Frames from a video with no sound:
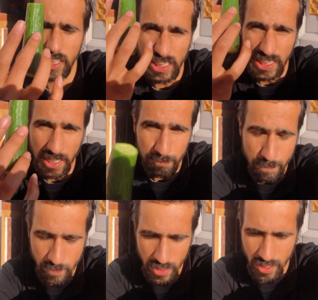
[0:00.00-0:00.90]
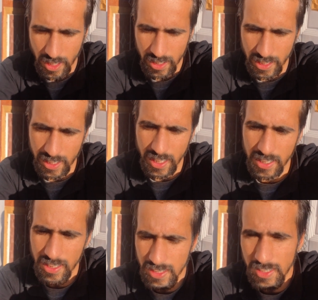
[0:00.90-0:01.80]
खीरा ये खाने
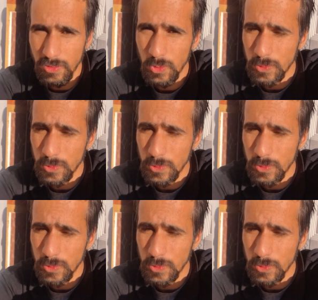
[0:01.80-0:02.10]
लगा हूँ